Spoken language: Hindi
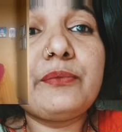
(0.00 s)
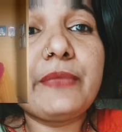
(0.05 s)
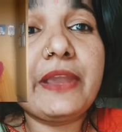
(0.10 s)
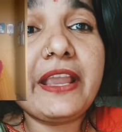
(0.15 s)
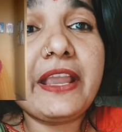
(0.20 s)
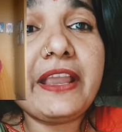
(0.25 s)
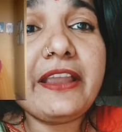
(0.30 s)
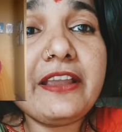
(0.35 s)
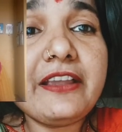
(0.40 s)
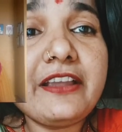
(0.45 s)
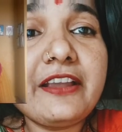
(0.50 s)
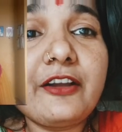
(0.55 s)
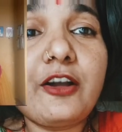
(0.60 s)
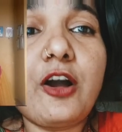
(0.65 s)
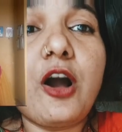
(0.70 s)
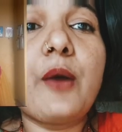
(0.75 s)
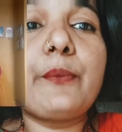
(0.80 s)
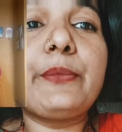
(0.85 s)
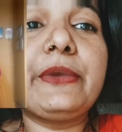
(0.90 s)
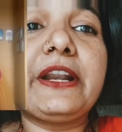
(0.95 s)
में
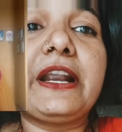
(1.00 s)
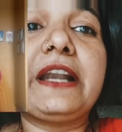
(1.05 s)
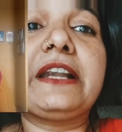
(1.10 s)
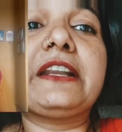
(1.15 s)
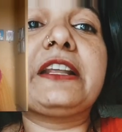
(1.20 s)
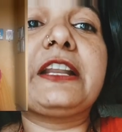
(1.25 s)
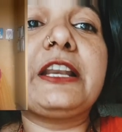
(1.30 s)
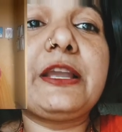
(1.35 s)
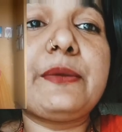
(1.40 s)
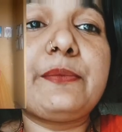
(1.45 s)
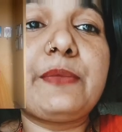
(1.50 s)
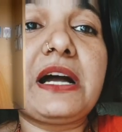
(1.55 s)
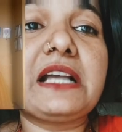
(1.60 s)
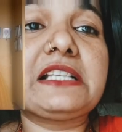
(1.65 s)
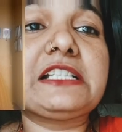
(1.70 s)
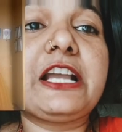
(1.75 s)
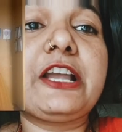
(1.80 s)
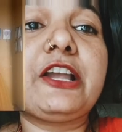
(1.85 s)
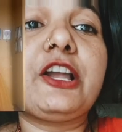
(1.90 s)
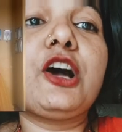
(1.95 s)
कॉपीराइट क्लेम आ
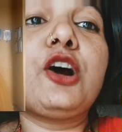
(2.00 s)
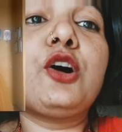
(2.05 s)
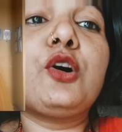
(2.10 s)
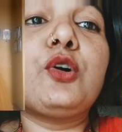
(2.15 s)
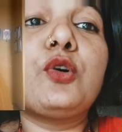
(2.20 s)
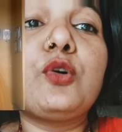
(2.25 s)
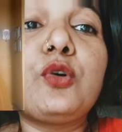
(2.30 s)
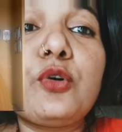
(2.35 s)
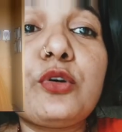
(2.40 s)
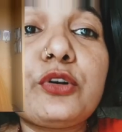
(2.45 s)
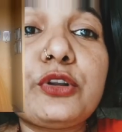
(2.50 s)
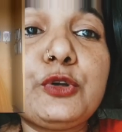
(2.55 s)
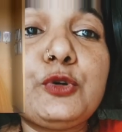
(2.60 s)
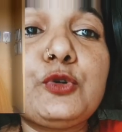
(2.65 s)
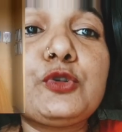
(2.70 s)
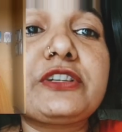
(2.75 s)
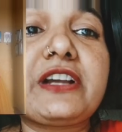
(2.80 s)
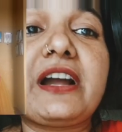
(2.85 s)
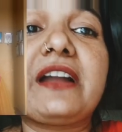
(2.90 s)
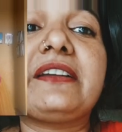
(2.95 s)
जाएगा और
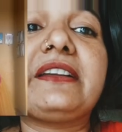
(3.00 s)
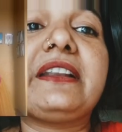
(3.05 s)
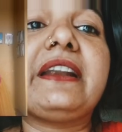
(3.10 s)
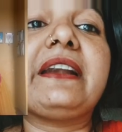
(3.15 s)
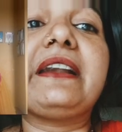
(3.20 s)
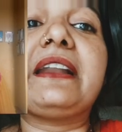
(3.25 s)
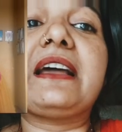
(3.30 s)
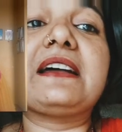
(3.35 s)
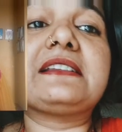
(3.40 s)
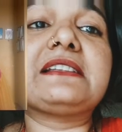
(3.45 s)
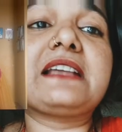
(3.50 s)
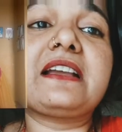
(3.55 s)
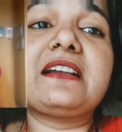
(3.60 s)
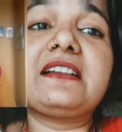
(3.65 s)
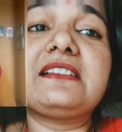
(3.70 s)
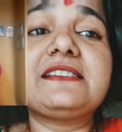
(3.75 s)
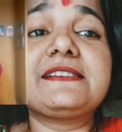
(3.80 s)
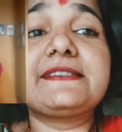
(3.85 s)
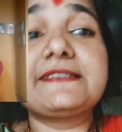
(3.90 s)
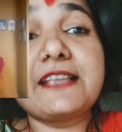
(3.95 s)
यूज कंटेंट आ
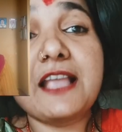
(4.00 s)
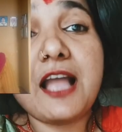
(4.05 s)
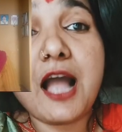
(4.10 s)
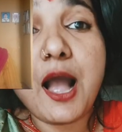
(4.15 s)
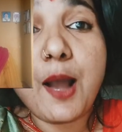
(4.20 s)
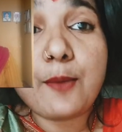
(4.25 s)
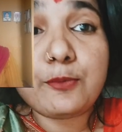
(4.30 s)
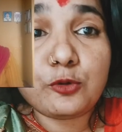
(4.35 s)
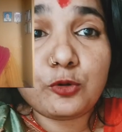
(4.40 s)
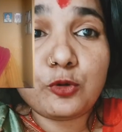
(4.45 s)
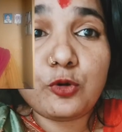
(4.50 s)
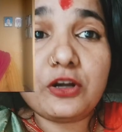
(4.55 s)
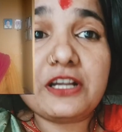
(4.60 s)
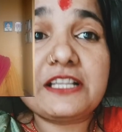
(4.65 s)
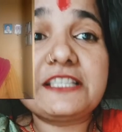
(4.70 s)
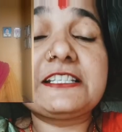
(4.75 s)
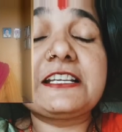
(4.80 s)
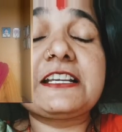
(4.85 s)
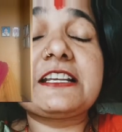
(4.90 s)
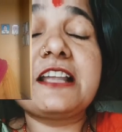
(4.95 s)
जाएगा जिससे आप लोगों
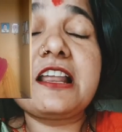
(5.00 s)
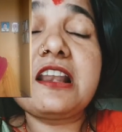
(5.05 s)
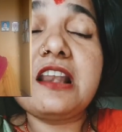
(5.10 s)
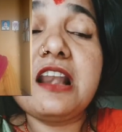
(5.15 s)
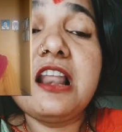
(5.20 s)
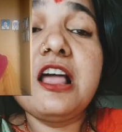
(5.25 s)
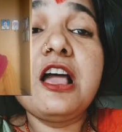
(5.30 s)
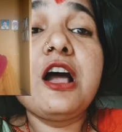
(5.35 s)
का चैनल